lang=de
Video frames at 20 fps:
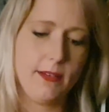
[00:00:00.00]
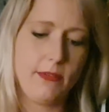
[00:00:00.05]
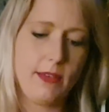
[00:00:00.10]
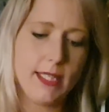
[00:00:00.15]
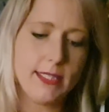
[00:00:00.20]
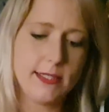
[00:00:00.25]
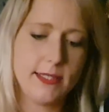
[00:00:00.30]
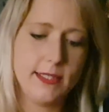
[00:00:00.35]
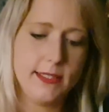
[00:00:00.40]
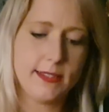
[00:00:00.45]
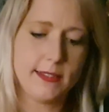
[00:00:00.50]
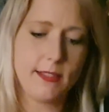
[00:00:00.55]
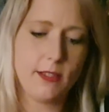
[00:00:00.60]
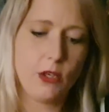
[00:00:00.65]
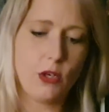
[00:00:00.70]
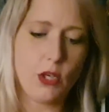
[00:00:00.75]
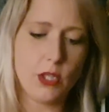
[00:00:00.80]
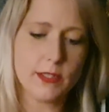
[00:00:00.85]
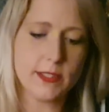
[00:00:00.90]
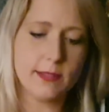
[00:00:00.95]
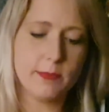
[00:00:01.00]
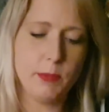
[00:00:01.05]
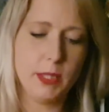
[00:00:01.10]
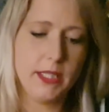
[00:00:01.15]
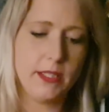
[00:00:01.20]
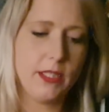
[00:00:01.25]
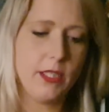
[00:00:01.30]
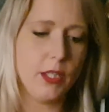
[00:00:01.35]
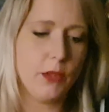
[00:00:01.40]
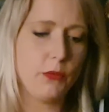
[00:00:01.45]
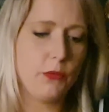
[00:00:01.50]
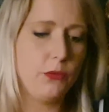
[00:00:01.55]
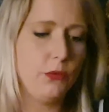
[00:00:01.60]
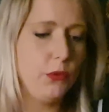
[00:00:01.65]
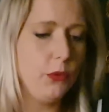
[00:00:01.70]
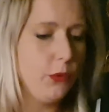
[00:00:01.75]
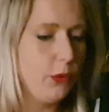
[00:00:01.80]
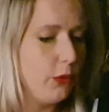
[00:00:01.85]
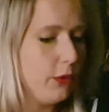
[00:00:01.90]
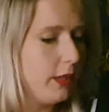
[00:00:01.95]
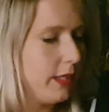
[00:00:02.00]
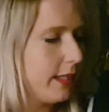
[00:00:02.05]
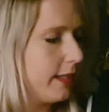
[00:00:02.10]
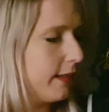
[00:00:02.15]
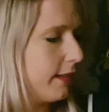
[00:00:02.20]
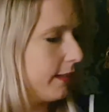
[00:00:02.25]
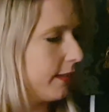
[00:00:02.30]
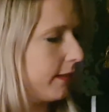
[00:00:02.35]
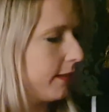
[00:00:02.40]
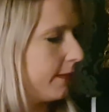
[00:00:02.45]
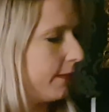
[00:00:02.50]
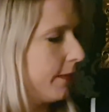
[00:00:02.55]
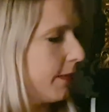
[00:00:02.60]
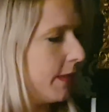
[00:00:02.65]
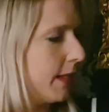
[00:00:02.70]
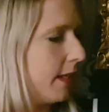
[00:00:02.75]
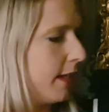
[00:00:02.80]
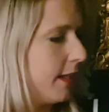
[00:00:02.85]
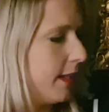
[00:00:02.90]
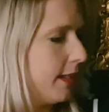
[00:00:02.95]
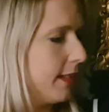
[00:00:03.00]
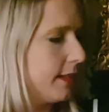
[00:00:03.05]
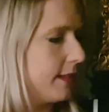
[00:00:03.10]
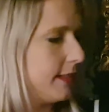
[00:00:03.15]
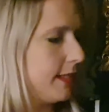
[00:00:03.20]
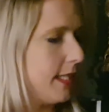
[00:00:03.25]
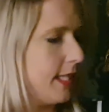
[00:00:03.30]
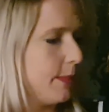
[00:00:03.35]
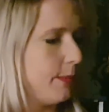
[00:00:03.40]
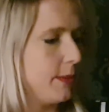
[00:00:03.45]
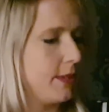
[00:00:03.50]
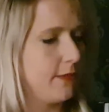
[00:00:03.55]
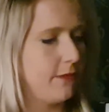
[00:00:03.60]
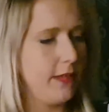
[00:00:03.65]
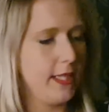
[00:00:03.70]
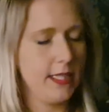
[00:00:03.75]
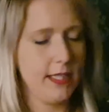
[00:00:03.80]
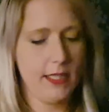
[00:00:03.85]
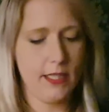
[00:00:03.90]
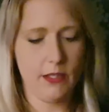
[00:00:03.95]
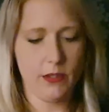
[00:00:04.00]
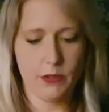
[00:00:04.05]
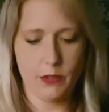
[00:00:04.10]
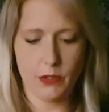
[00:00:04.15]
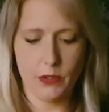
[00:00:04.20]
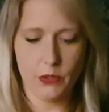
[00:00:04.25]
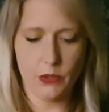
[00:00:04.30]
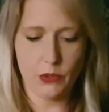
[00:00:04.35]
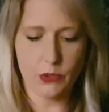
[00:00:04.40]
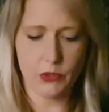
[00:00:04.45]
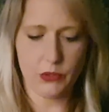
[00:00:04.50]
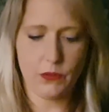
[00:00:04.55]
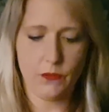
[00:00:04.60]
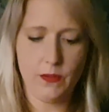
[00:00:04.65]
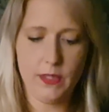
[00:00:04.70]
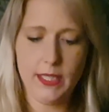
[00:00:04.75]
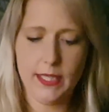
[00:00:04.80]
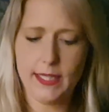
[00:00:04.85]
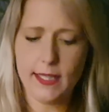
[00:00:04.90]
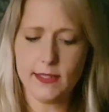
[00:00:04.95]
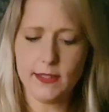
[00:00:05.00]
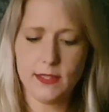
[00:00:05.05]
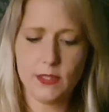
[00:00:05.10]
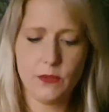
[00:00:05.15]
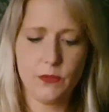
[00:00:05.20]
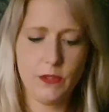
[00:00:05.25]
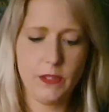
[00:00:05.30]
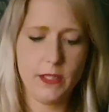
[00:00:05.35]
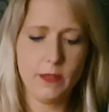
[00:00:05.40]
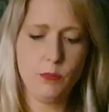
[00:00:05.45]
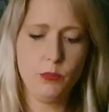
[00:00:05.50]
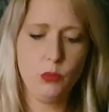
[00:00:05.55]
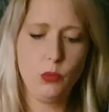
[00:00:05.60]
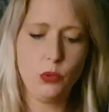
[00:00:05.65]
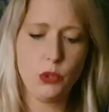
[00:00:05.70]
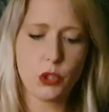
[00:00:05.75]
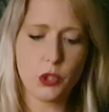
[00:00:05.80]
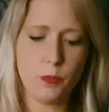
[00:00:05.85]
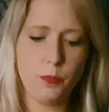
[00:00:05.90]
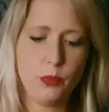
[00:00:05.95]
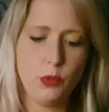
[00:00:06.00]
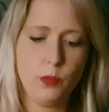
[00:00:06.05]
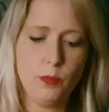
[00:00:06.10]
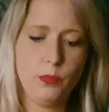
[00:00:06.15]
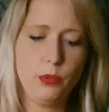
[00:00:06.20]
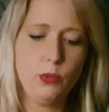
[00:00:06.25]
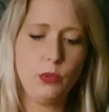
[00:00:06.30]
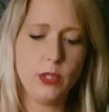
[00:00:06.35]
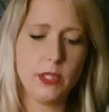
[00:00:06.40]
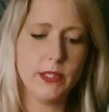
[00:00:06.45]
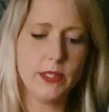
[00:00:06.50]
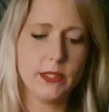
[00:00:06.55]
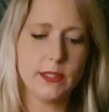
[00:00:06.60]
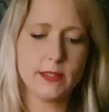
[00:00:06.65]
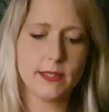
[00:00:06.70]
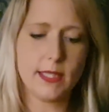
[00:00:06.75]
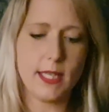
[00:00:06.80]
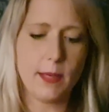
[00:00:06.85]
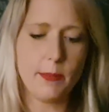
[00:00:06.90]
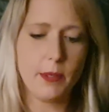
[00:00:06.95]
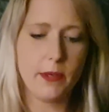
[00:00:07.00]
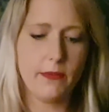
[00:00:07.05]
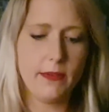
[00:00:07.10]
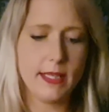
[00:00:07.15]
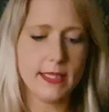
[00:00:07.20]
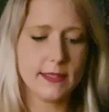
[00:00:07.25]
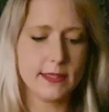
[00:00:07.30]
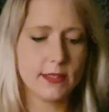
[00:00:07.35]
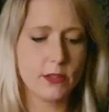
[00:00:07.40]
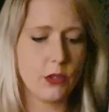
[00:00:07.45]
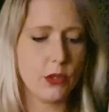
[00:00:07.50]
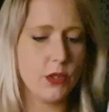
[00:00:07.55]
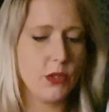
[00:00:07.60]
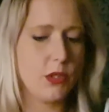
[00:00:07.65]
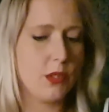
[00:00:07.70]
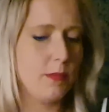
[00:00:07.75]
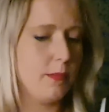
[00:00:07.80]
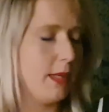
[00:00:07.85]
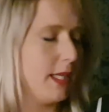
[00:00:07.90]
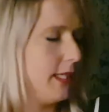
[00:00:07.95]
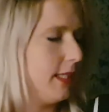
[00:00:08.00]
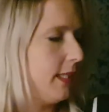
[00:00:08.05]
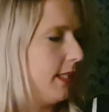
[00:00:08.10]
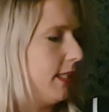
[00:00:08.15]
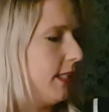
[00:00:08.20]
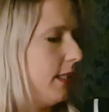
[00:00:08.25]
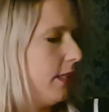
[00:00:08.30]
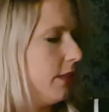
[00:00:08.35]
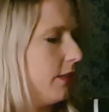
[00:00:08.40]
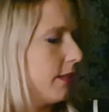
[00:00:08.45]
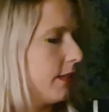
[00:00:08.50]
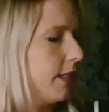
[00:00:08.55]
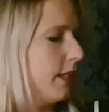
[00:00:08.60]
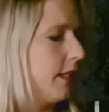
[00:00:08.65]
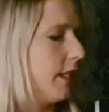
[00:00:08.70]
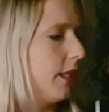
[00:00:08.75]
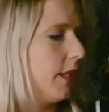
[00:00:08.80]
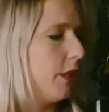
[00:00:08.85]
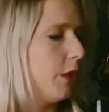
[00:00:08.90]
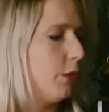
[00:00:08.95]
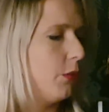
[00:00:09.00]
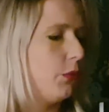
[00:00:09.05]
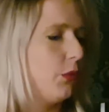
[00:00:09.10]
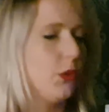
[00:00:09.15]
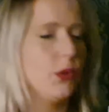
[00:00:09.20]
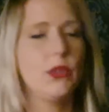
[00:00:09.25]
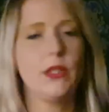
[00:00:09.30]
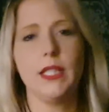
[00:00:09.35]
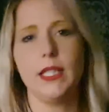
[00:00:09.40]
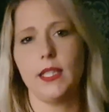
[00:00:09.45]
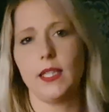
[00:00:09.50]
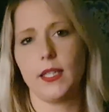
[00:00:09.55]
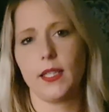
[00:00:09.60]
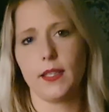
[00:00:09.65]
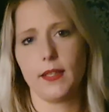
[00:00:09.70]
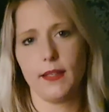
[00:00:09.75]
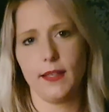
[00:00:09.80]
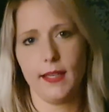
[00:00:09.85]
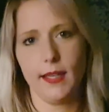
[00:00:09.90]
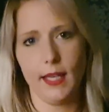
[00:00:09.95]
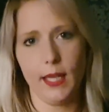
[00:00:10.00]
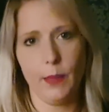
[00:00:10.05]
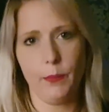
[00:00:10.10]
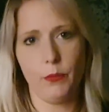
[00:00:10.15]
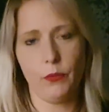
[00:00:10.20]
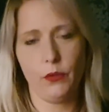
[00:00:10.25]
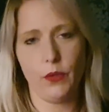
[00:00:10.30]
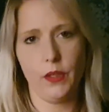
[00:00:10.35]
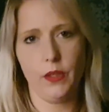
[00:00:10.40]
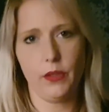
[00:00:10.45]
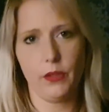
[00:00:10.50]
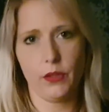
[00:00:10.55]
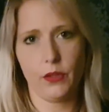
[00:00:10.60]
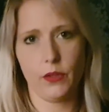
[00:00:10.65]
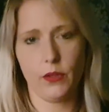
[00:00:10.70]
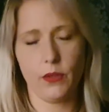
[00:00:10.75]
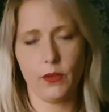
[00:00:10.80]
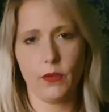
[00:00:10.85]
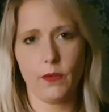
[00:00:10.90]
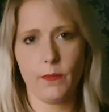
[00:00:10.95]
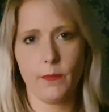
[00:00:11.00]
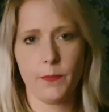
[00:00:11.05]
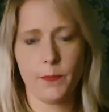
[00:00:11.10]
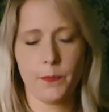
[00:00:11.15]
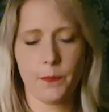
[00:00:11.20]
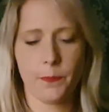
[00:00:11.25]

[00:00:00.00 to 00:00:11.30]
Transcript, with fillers: Was ist los mit Gefühlen? Selbst wenn hier irgendwie ganz viel Mujebubu ist, aber was könnte man hier für dich empfinden.